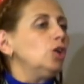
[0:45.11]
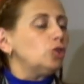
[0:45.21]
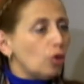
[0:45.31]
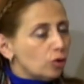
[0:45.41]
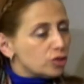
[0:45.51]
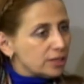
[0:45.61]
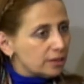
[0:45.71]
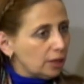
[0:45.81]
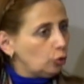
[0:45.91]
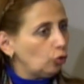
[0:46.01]
todos los
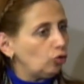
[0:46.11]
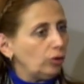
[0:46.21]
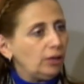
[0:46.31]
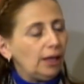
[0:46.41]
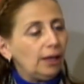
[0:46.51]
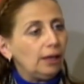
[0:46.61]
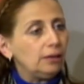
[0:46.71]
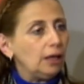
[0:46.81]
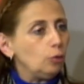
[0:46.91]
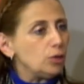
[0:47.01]
escritos de,
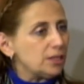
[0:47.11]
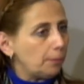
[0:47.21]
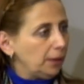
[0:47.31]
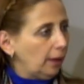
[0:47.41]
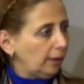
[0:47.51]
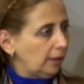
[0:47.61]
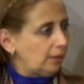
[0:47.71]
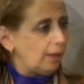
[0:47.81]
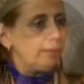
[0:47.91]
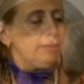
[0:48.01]
de Luisa
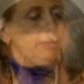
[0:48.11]
Picarreta,